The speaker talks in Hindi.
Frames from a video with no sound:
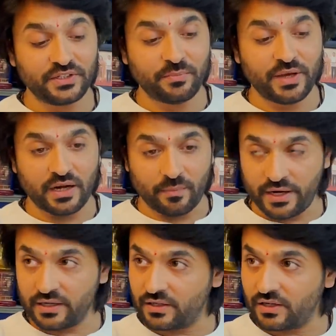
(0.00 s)
कि मैं
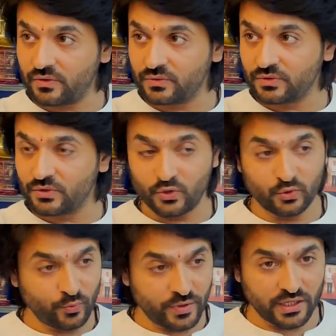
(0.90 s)
रामायण कर रहा हूँ
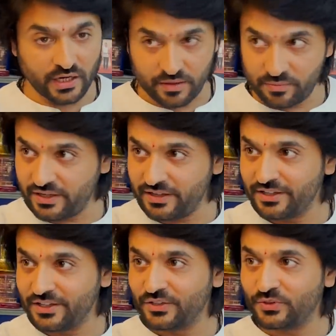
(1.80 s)
तू मेरा राम है
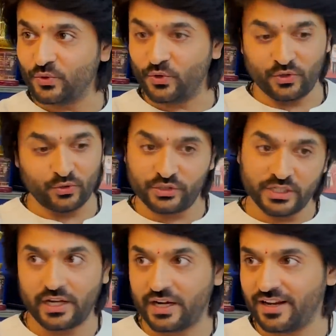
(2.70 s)
तो
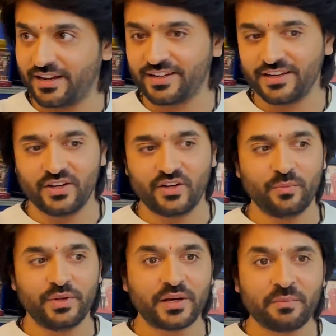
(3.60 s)
तुझे करना है
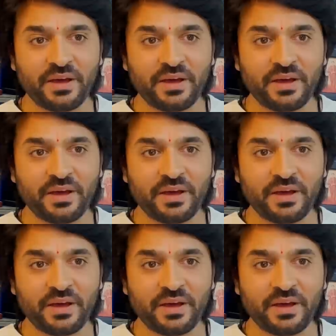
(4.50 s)
मैंने